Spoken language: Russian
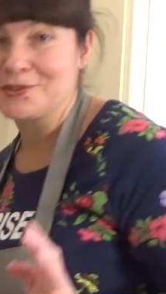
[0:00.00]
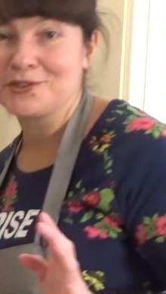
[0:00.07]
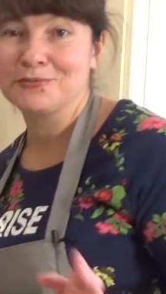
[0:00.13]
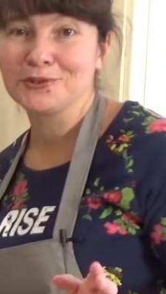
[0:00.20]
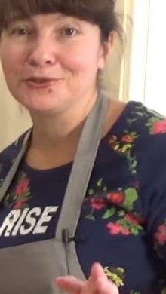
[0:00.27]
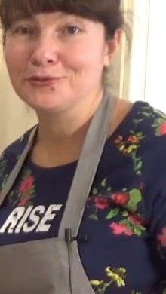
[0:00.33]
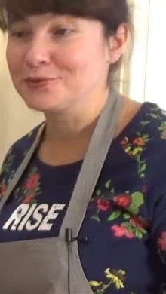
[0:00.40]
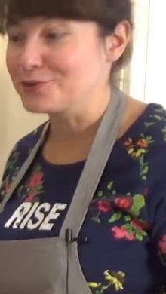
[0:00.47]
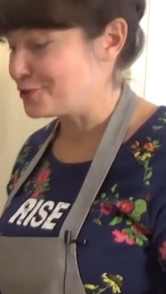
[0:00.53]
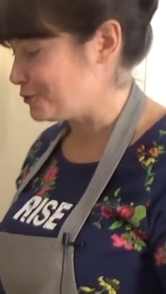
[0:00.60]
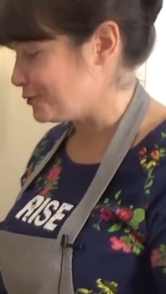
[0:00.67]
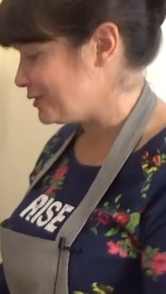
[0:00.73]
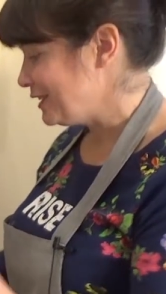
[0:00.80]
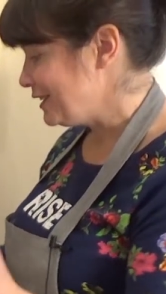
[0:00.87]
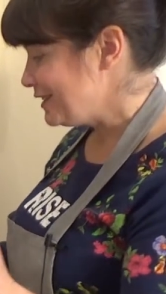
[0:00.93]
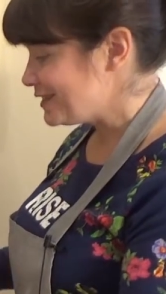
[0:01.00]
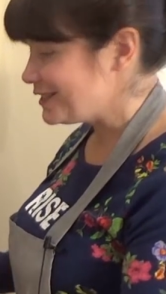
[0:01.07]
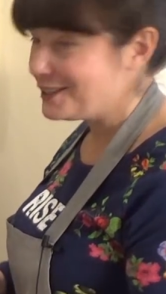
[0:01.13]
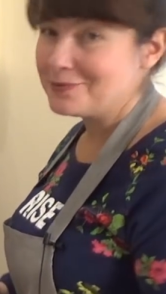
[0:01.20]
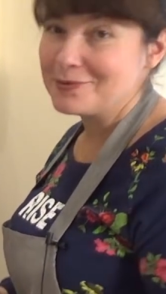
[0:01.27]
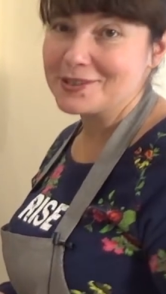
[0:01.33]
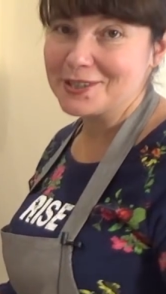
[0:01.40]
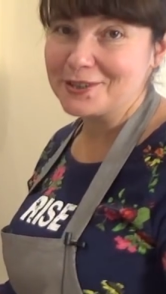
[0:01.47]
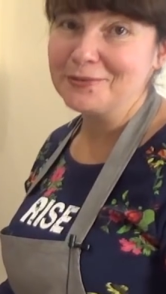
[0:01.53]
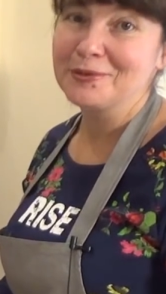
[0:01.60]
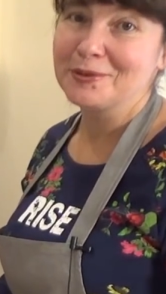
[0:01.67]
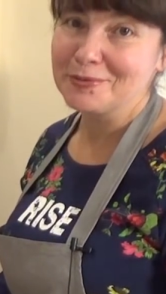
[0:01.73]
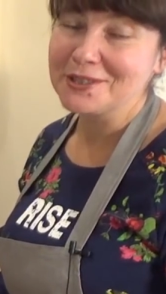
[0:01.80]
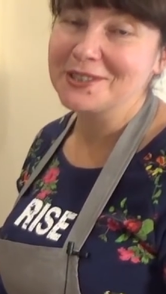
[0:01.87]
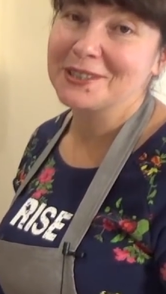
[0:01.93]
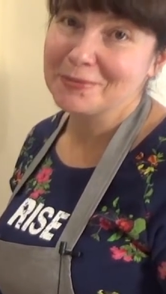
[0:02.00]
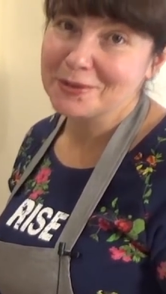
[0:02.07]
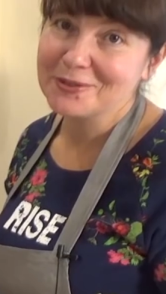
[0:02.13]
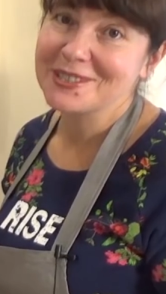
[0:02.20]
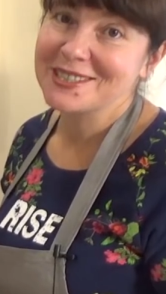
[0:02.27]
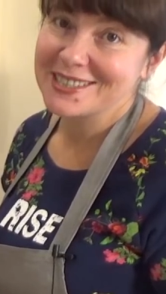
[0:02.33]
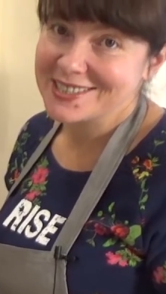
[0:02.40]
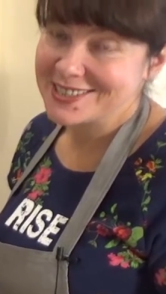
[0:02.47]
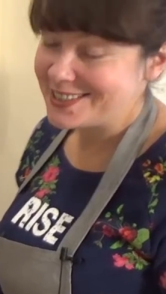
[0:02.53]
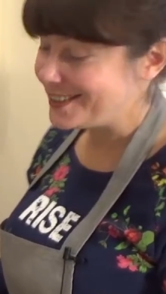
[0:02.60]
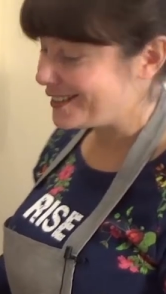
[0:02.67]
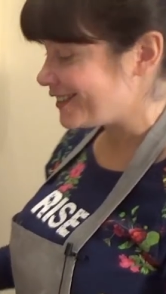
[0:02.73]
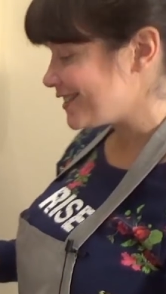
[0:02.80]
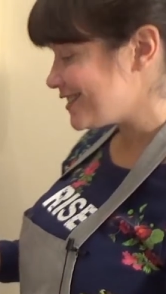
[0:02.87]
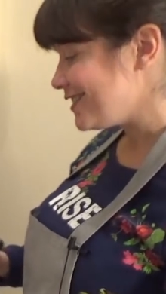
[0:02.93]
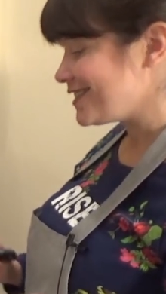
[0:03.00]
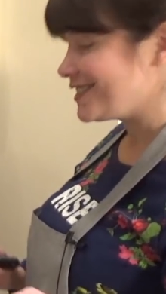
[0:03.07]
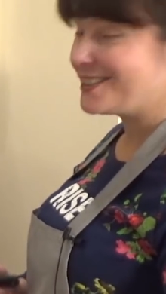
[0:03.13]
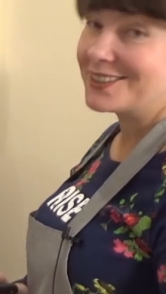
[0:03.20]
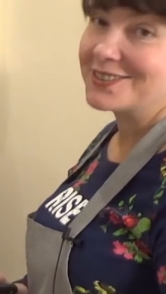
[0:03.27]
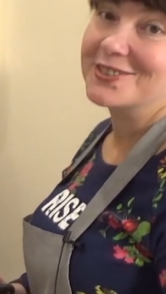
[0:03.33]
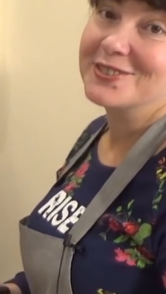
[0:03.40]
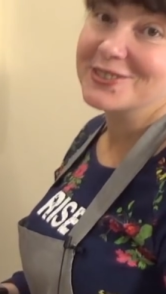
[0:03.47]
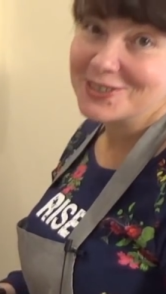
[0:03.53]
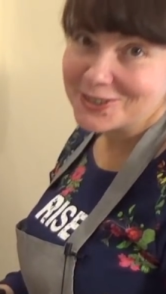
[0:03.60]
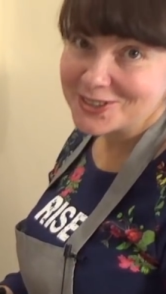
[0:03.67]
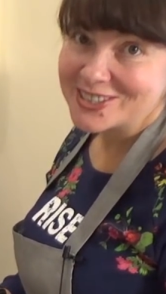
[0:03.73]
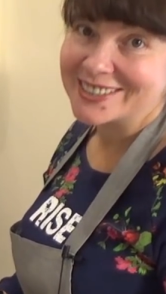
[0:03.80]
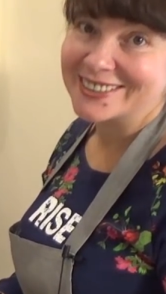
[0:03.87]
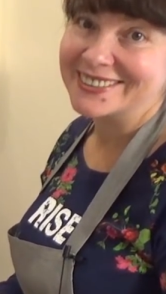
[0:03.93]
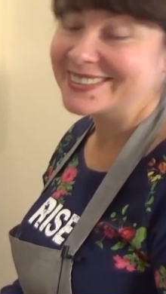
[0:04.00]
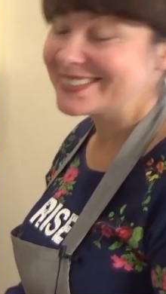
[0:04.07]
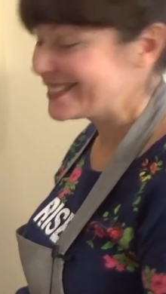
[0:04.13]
почему думаю, что с этой мясорубкой будет намного сложнее. Оказалось, не так все и сложно.